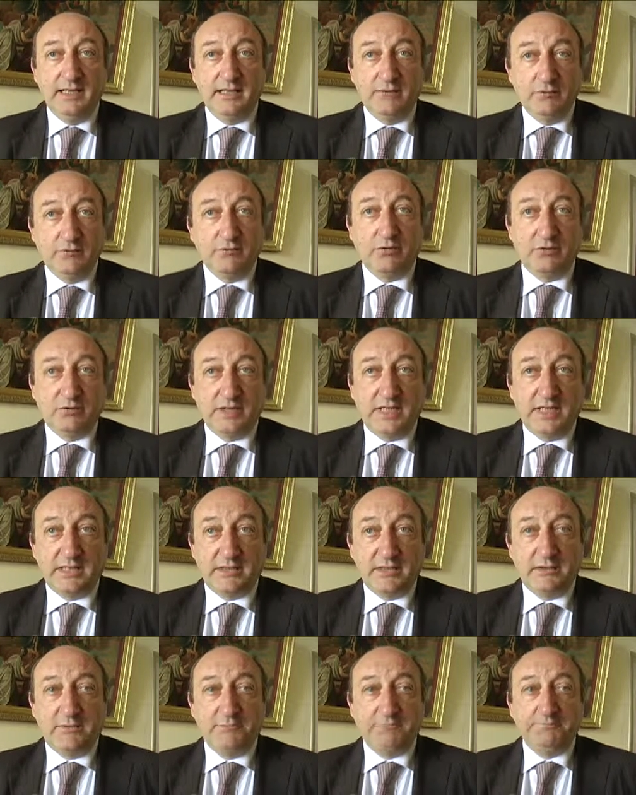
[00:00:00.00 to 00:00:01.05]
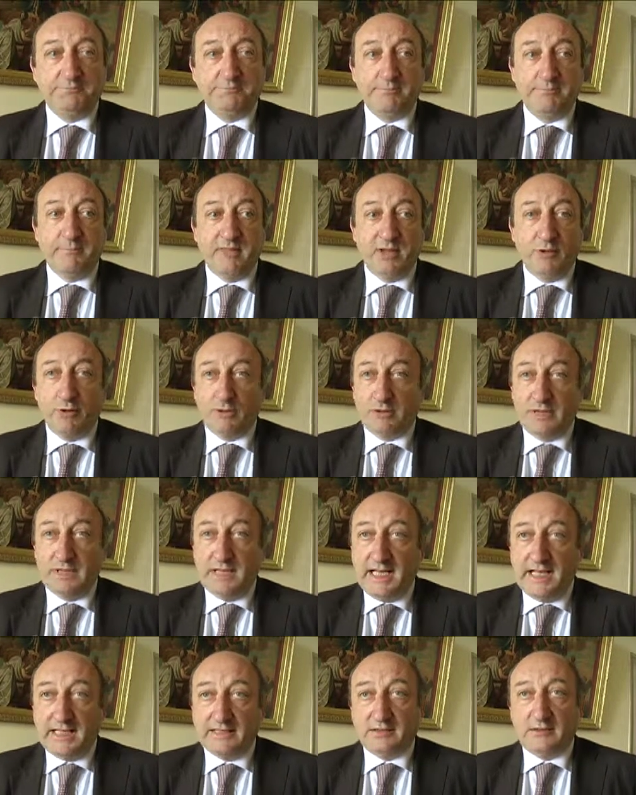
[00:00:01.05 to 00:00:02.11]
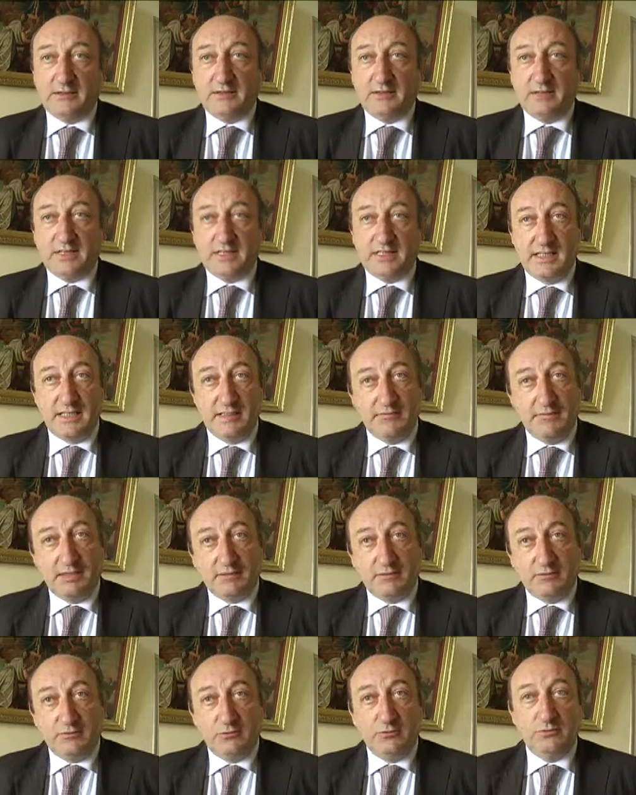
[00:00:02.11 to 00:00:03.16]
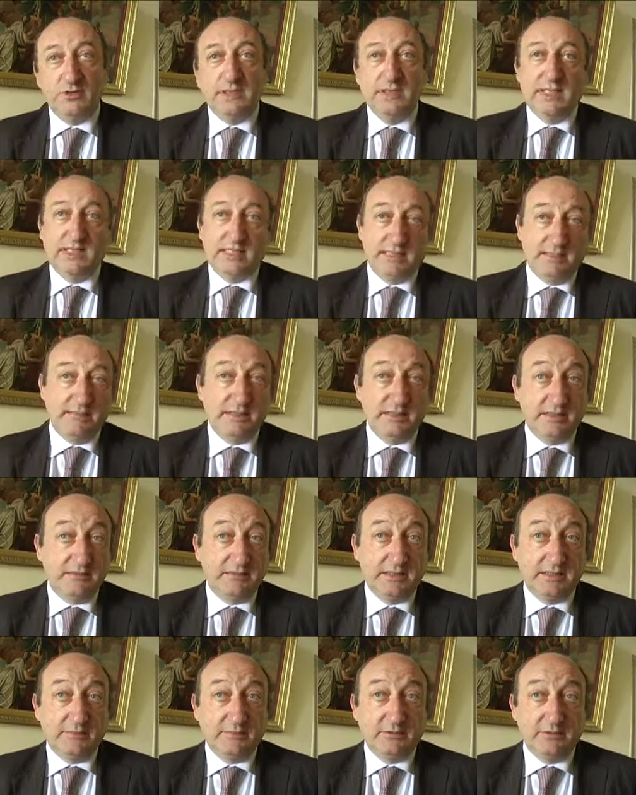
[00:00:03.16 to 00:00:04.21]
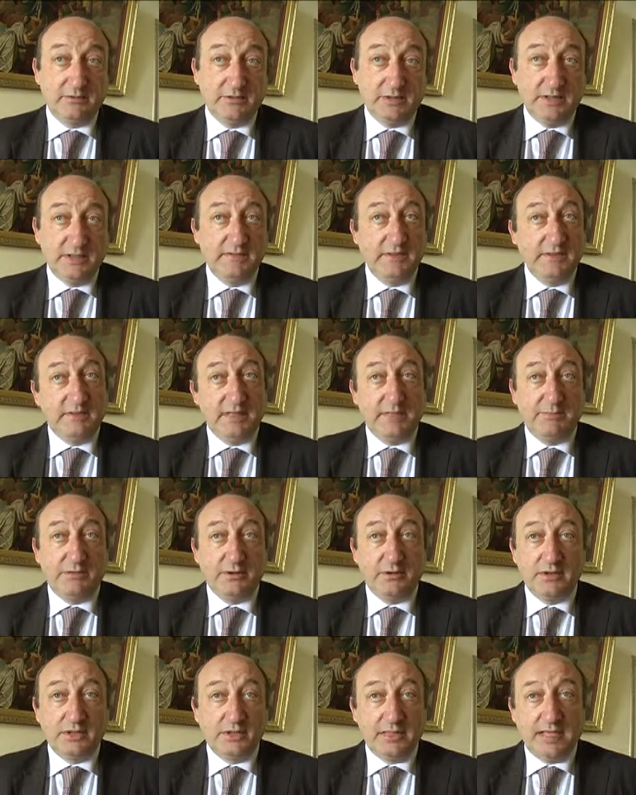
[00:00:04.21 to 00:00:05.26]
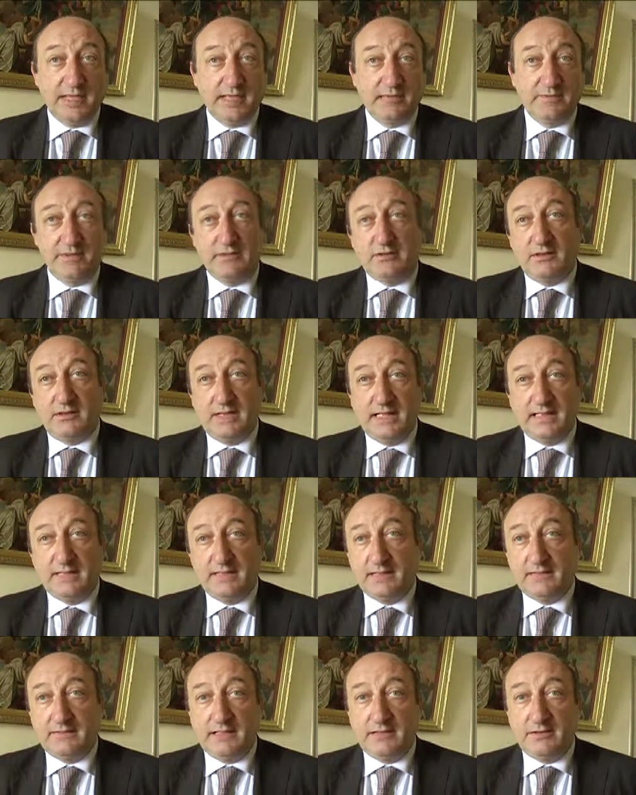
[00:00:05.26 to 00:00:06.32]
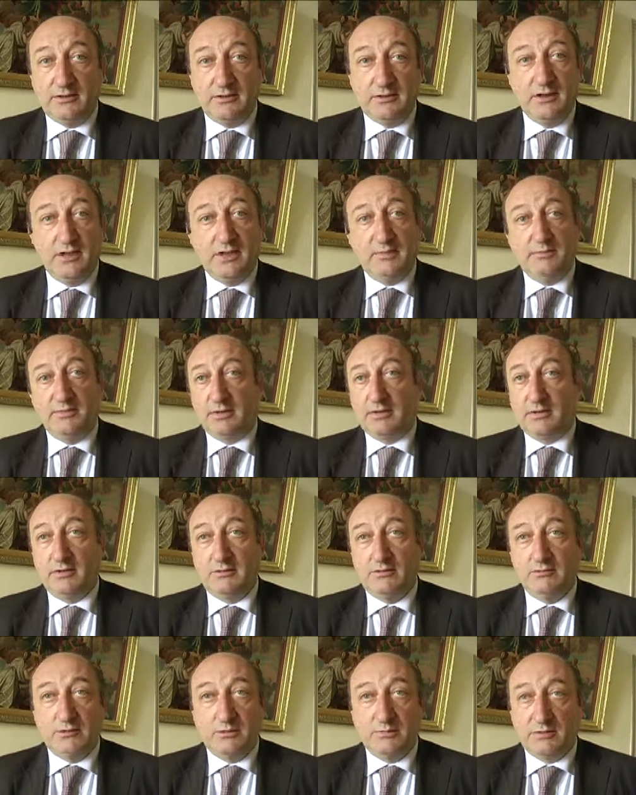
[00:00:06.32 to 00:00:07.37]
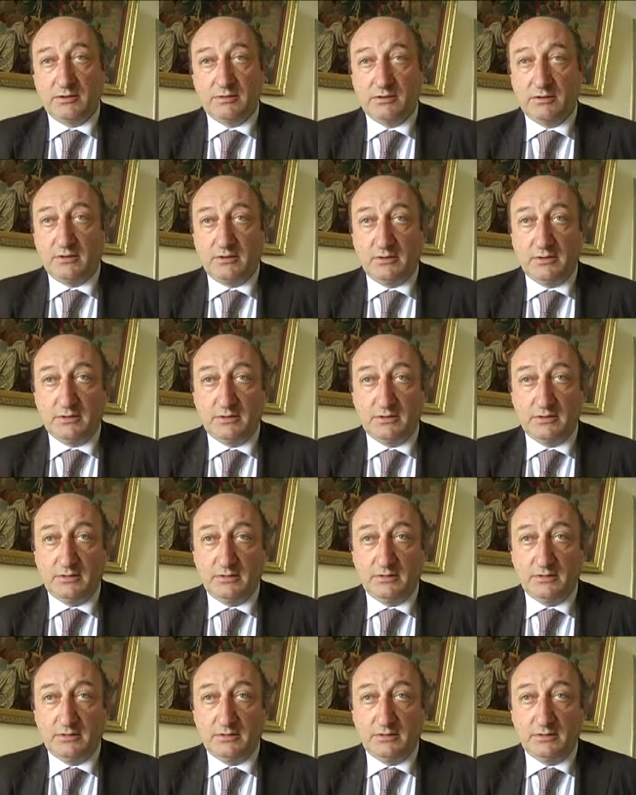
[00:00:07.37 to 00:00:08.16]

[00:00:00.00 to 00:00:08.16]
in un contesto ordinato assieme comune, assieme attività produttive avrà priorità rispetto ad altri che vanno per, ognuno per conto loro.